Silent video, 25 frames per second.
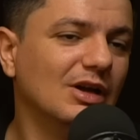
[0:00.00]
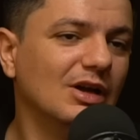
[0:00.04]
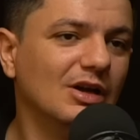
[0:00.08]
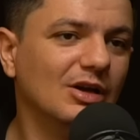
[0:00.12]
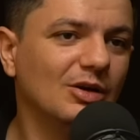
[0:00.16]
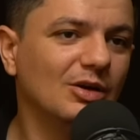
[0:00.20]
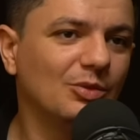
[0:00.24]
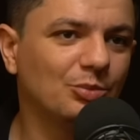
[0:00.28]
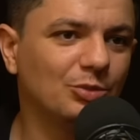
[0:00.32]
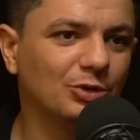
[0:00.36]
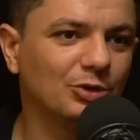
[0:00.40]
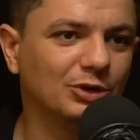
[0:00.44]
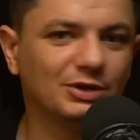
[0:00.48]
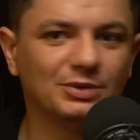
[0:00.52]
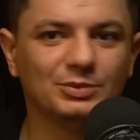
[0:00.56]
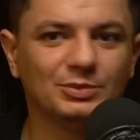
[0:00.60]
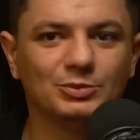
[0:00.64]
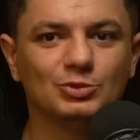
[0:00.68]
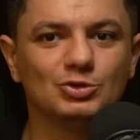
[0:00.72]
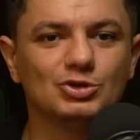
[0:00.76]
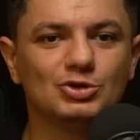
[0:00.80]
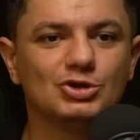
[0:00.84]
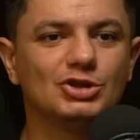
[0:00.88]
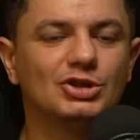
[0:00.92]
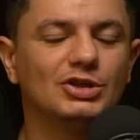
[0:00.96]
Угу.
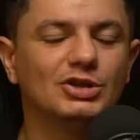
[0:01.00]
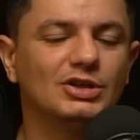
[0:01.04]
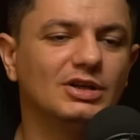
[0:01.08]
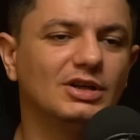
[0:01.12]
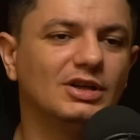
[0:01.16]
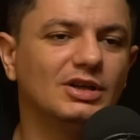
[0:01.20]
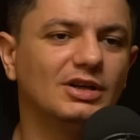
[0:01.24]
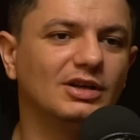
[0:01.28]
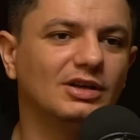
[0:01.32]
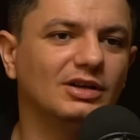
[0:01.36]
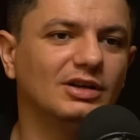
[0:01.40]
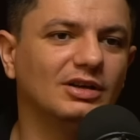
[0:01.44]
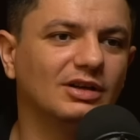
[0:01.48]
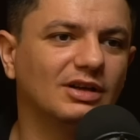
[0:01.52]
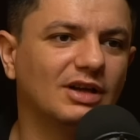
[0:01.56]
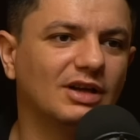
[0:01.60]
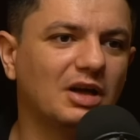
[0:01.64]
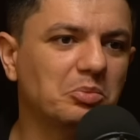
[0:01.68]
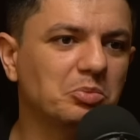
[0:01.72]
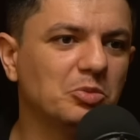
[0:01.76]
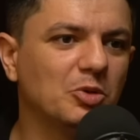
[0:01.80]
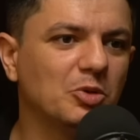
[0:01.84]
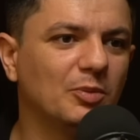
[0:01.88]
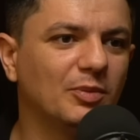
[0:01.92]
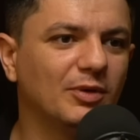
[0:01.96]
Потому что,
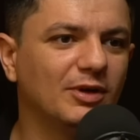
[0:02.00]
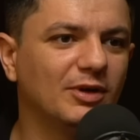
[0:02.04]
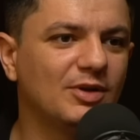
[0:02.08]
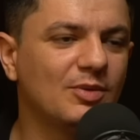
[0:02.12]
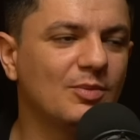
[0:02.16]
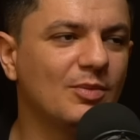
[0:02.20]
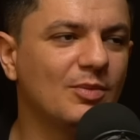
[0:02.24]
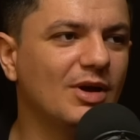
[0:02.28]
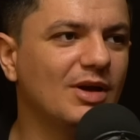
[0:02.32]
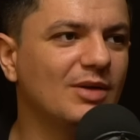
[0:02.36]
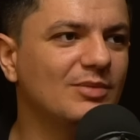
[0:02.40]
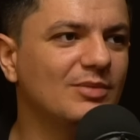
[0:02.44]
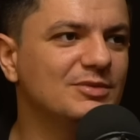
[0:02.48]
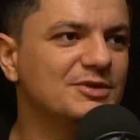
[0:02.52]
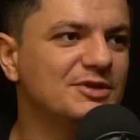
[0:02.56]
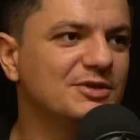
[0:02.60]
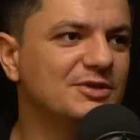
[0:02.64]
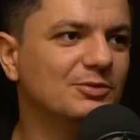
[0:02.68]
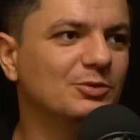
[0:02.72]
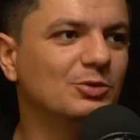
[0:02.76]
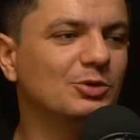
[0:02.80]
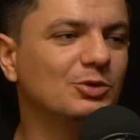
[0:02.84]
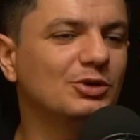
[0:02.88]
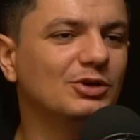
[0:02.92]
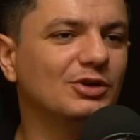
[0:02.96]
как мы понимаем,
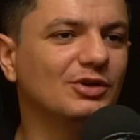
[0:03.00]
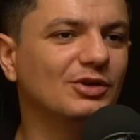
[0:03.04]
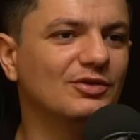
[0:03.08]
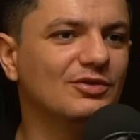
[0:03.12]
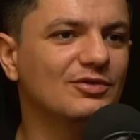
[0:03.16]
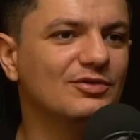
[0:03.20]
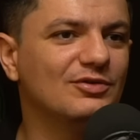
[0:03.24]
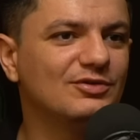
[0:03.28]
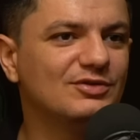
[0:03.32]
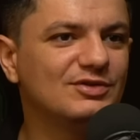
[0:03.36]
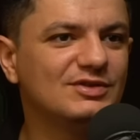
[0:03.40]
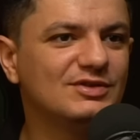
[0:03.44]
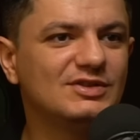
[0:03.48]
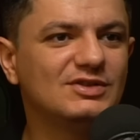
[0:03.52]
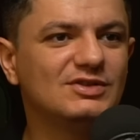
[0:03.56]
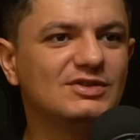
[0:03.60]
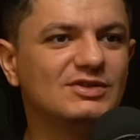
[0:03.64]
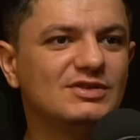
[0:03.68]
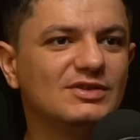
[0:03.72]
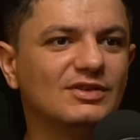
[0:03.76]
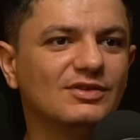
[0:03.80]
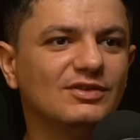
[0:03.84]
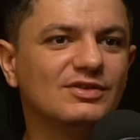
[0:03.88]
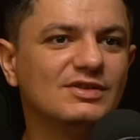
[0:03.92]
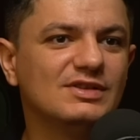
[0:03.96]
сегодня
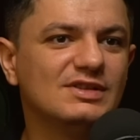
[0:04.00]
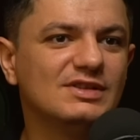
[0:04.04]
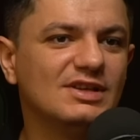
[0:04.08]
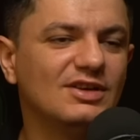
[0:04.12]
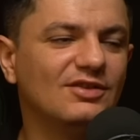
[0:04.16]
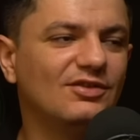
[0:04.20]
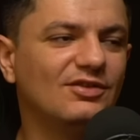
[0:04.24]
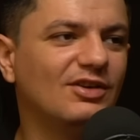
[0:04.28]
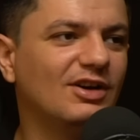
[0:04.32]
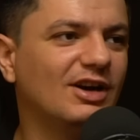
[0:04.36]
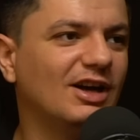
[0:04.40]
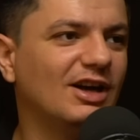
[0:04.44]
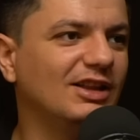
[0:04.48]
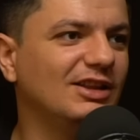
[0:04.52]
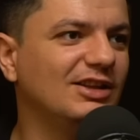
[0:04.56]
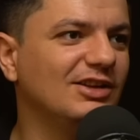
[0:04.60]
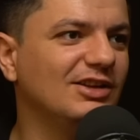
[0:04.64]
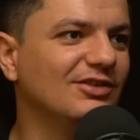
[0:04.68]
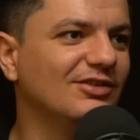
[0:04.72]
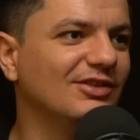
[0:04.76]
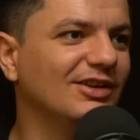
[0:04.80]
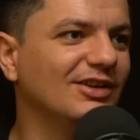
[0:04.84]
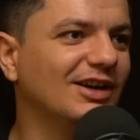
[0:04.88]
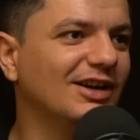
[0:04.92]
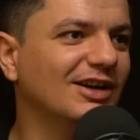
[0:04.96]
все
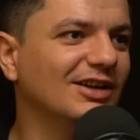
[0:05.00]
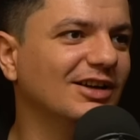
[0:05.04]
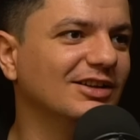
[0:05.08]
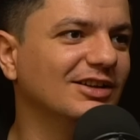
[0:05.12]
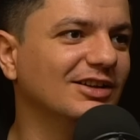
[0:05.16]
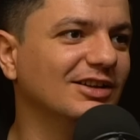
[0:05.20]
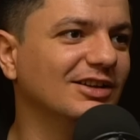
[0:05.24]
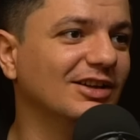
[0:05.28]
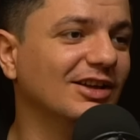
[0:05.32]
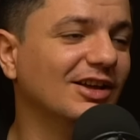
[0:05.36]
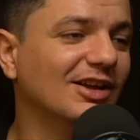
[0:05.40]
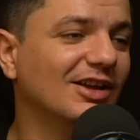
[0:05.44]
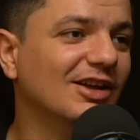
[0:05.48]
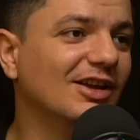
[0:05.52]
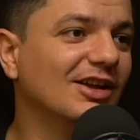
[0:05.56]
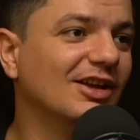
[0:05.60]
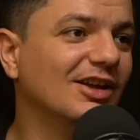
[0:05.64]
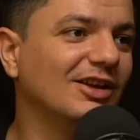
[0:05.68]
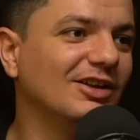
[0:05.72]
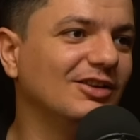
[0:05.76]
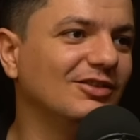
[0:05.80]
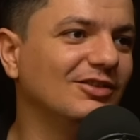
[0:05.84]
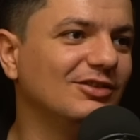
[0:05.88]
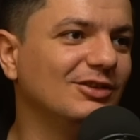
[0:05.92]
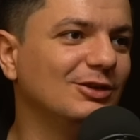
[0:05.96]
входы-выходы
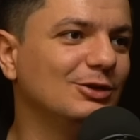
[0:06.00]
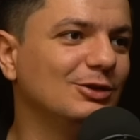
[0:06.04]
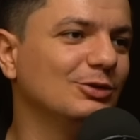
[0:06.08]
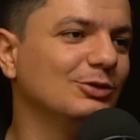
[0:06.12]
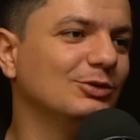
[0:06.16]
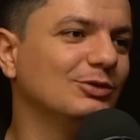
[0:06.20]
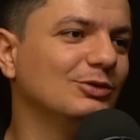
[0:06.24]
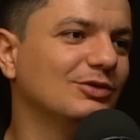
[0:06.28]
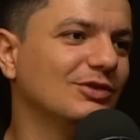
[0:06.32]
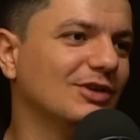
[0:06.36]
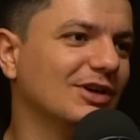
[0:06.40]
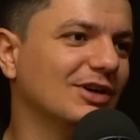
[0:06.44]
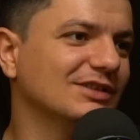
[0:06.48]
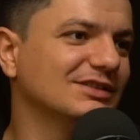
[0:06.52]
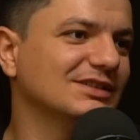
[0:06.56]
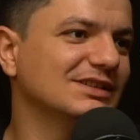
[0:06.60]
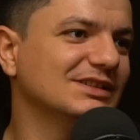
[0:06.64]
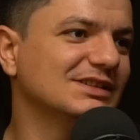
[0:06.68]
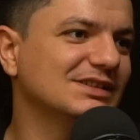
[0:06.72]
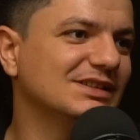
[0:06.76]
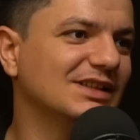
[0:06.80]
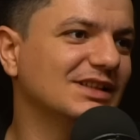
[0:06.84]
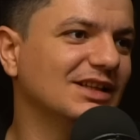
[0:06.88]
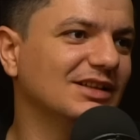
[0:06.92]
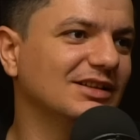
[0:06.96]
ведут в
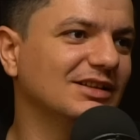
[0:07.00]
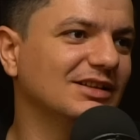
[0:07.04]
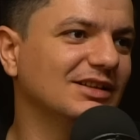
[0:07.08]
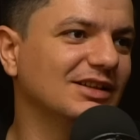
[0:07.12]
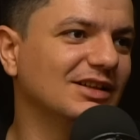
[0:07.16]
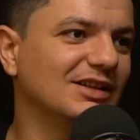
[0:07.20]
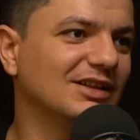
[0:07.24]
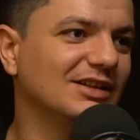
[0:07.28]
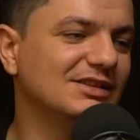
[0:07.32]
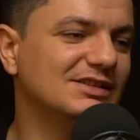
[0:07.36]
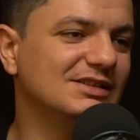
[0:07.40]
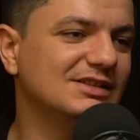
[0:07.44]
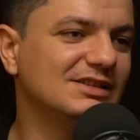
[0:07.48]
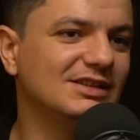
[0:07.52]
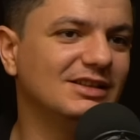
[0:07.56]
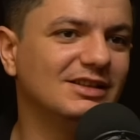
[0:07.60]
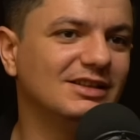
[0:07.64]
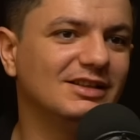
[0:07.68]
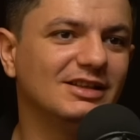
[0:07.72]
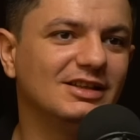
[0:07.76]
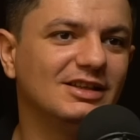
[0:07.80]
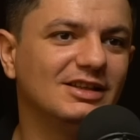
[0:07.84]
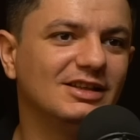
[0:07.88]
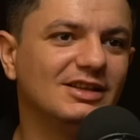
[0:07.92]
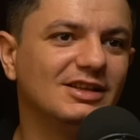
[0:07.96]
Казахстан для
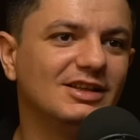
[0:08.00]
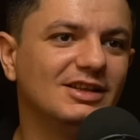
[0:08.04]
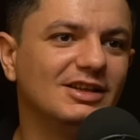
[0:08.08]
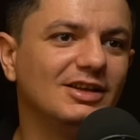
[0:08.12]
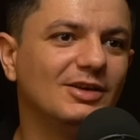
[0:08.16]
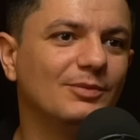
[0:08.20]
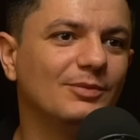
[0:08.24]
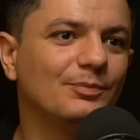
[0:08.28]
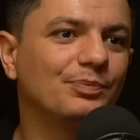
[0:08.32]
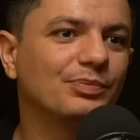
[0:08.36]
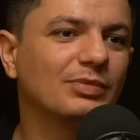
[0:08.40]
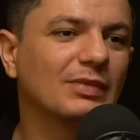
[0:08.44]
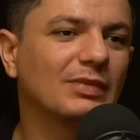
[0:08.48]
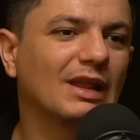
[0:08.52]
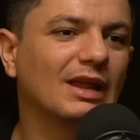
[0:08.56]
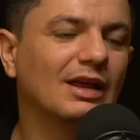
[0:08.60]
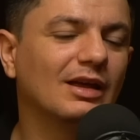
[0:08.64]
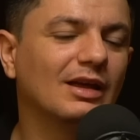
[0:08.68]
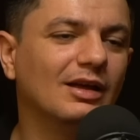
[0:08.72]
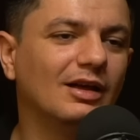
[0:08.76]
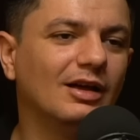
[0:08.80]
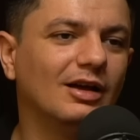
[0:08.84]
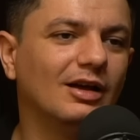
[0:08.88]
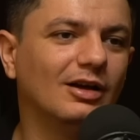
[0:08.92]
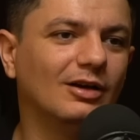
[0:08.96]
России. И
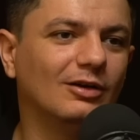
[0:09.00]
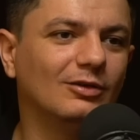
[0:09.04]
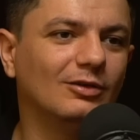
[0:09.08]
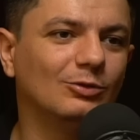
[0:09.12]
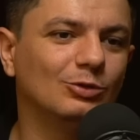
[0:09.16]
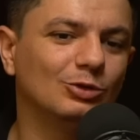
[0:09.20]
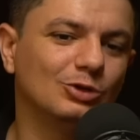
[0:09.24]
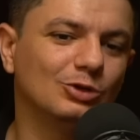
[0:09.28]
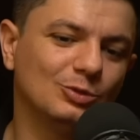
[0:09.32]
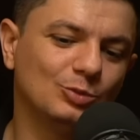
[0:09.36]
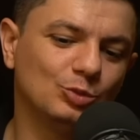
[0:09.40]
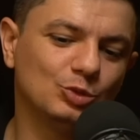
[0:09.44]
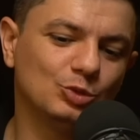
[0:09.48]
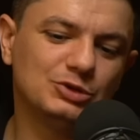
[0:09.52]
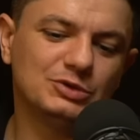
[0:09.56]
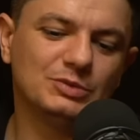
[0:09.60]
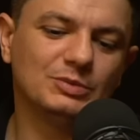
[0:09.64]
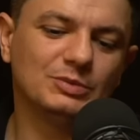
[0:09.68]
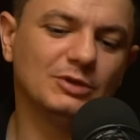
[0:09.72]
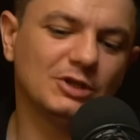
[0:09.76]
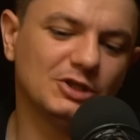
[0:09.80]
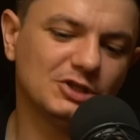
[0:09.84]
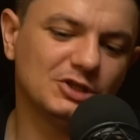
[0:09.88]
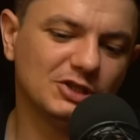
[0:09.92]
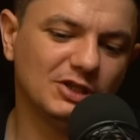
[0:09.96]
а, вот,
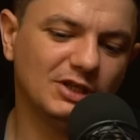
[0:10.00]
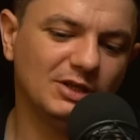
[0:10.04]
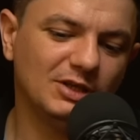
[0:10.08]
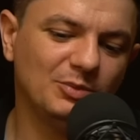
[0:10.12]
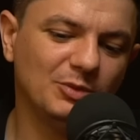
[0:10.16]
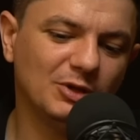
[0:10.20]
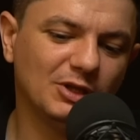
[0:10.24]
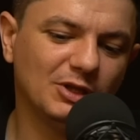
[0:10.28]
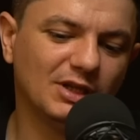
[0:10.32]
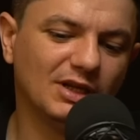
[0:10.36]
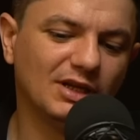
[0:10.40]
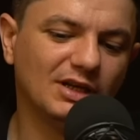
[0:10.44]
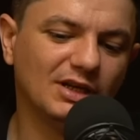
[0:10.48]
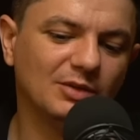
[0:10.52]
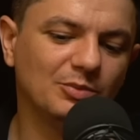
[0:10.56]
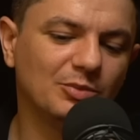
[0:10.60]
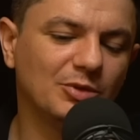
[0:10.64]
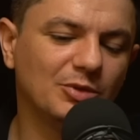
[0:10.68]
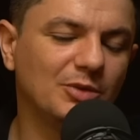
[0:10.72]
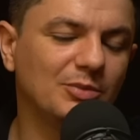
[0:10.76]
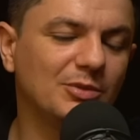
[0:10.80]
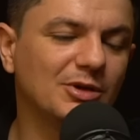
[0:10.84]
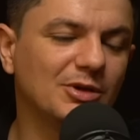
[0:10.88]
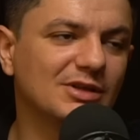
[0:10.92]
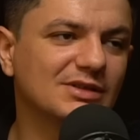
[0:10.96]
допустим, даже элементарный
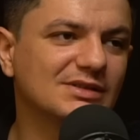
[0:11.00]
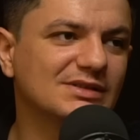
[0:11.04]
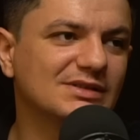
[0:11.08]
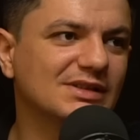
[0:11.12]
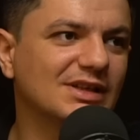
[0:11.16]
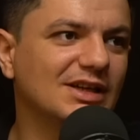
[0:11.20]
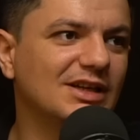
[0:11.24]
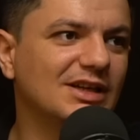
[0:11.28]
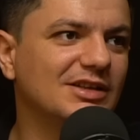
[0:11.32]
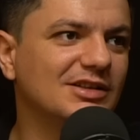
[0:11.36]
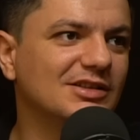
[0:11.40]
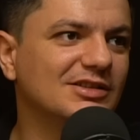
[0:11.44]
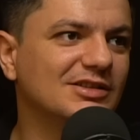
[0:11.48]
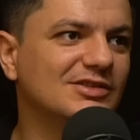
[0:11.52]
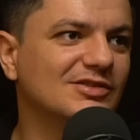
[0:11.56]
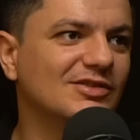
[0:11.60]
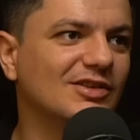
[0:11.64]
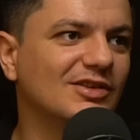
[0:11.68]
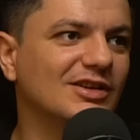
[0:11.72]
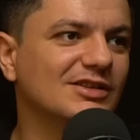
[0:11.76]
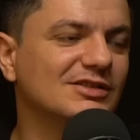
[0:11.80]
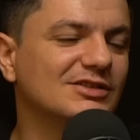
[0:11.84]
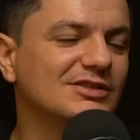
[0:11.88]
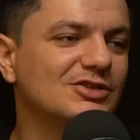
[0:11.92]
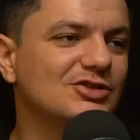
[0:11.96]
пример строительства
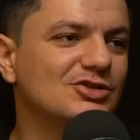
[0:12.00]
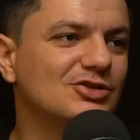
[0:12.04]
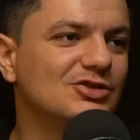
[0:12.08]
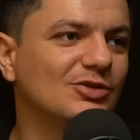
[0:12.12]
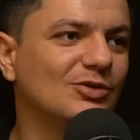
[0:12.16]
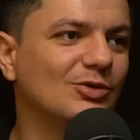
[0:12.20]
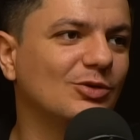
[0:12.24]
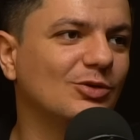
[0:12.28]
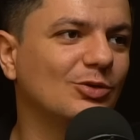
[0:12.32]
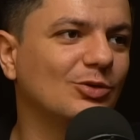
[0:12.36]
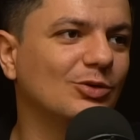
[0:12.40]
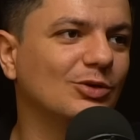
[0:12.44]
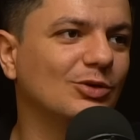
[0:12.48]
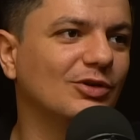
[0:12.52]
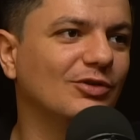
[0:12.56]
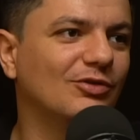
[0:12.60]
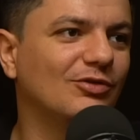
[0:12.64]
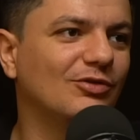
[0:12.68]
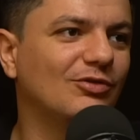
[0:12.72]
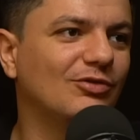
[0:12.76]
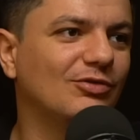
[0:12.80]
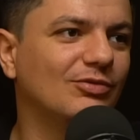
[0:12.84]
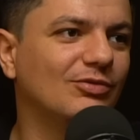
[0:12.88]
различного рода